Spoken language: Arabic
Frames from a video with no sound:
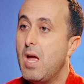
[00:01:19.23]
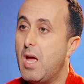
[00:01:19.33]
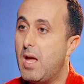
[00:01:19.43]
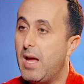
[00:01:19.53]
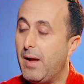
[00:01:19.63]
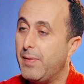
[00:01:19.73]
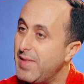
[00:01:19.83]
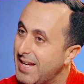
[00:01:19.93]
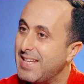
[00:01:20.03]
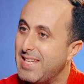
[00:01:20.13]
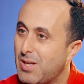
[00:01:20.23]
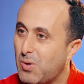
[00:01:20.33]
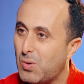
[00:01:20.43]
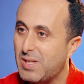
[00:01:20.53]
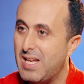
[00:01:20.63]
آه، عندنا كذلك
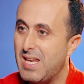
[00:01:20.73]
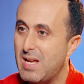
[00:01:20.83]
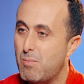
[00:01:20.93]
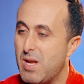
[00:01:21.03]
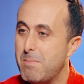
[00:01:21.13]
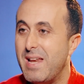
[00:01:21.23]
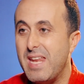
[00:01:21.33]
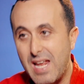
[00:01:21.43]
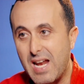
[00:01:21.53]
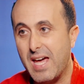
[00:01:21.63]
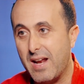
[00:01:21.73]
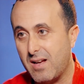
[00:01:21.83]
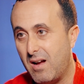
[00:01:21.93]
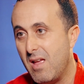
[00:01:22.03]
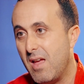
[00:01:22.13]
نقطه اللي هي مهمه اللي هي الحركه